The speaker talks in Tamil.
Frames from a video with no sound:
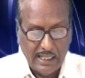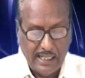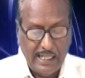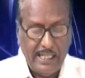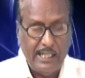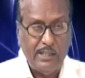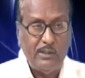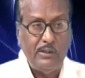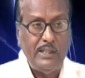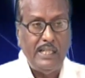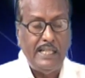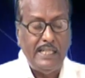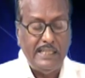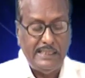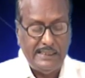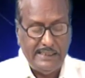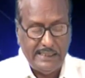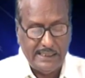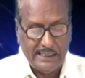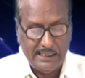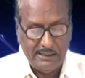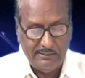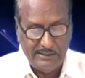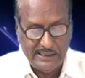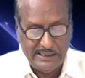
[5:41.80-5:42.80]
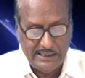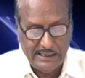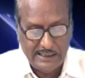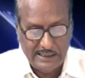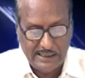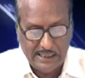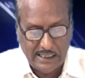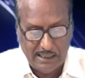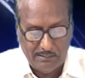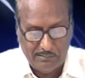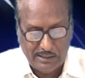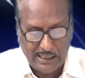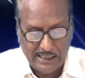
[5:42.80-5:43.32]
ஆயிரத்தி தொள்ளாயிரத்தி எழுபத்தி
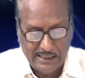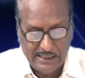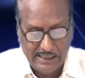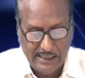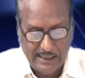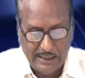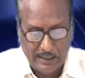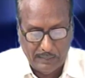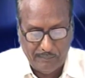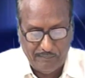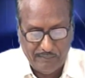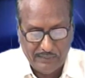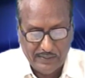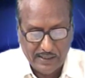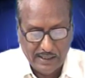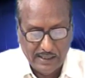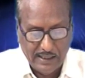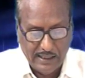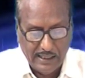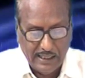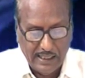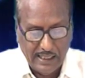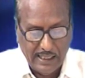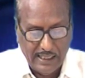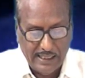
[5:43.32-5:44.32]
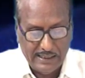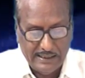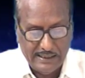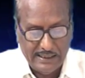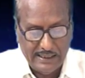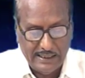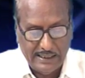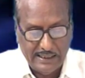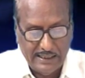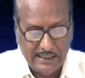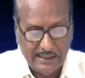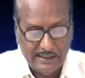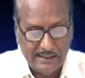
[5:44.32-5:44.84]
எட்டாம் ஆண்டில் அந்த
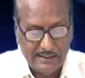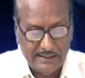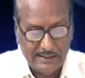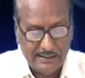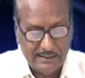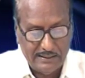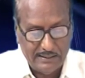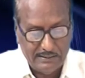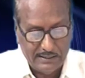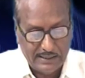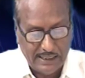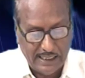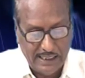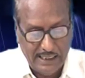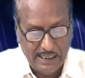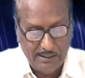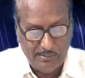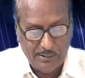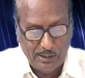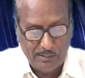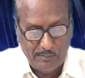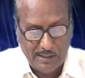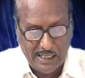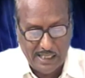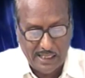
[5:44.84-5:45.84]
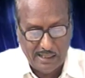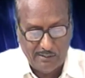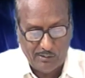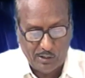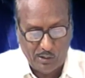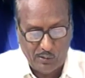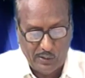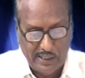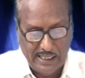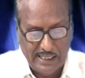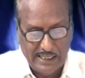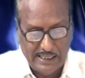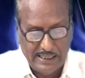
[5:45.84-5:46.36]
கலியபெருமாள்
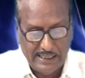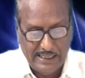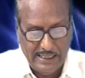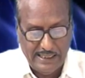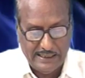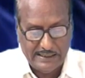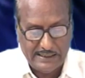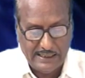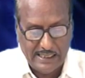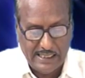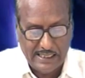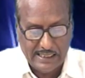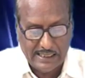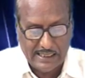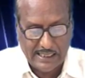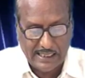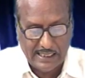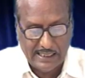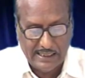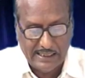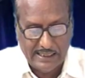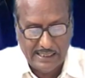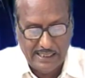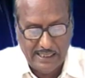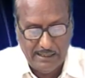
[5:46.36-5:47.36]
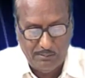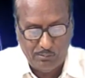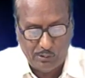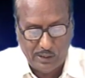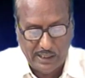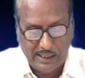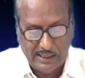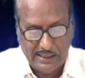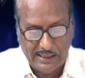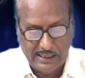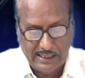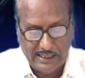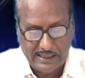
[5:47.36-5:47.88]
அவர்களுடைய நீத்தார் கடன்
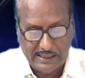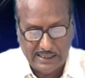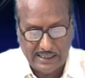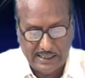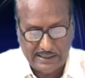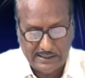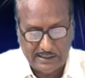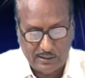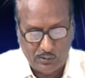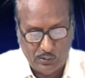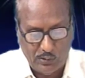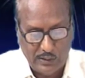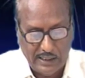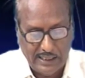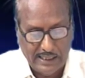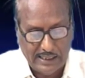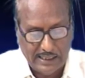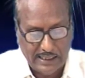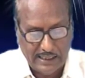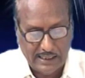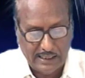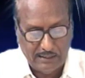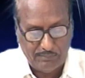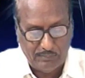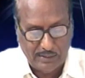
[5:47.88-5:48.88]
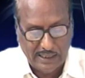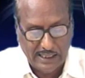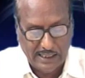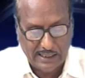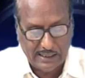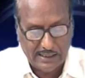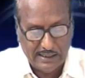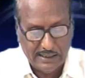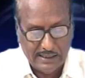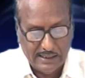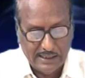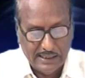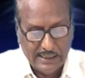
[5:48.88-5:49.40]
நெறிமுறைகள் என்ற அந்த நூலை கண்ட
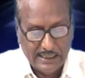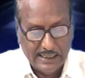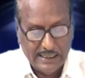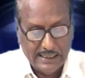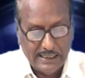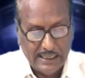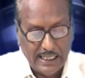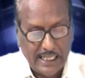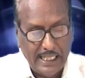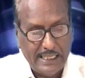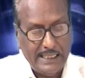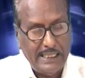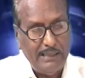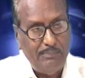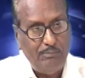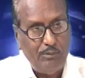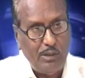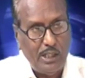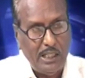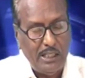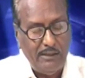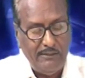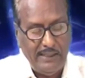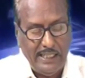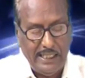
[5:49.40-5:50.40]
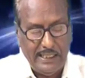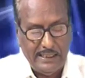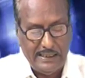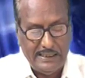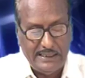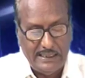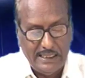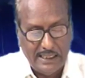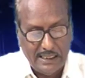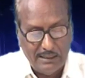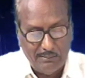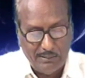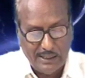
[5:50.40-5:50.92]
பலர் அதை போலவே
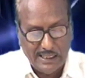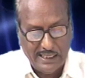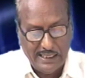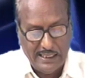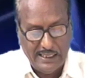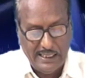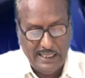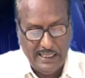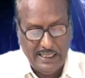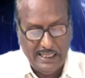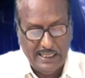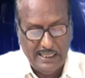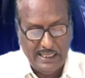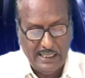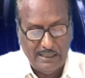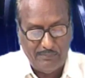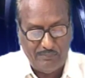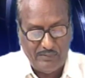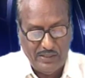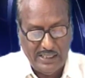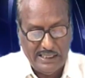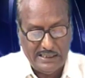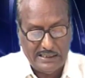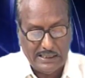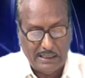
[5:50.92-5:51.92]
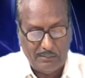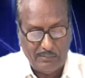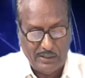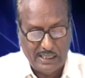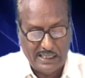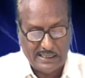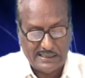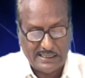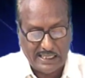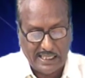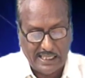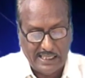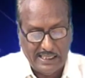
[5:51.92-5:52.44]
திருமணங்களிலே எப்படி
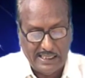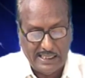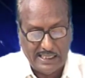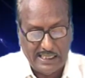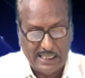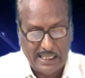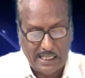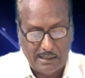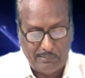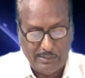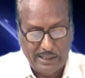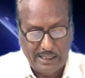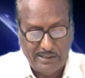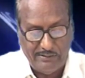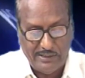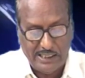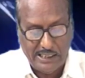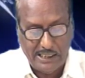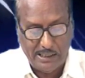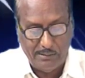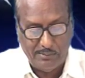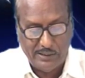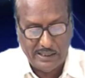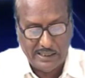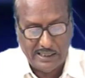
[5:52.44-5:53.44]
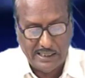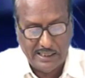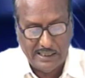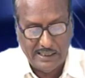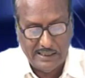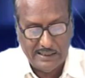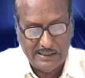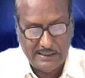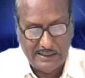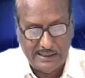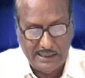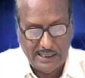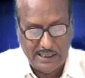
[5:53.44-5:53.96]
தமிழர் சடங்குகள் அமைய வேண்டும் என்று
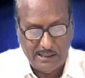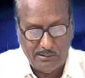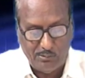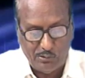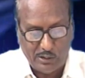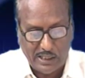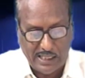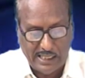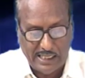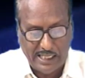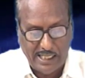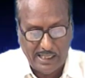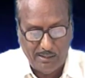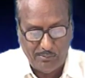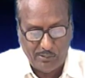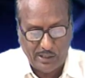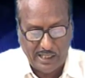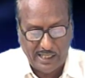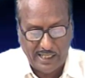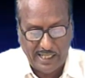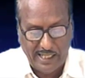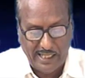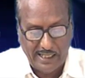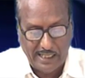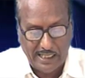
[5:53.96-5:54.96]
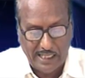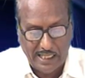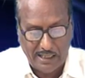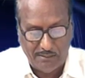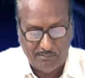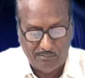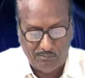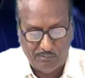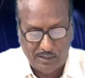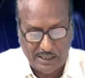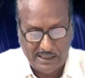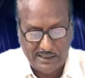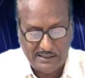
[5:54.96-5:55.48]
திருமுற நெறிமுறைகளை
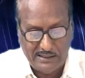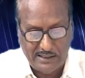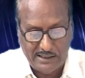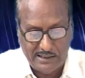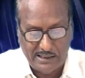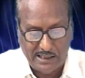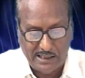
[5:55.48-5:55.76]
எல்லாம் வகுத்து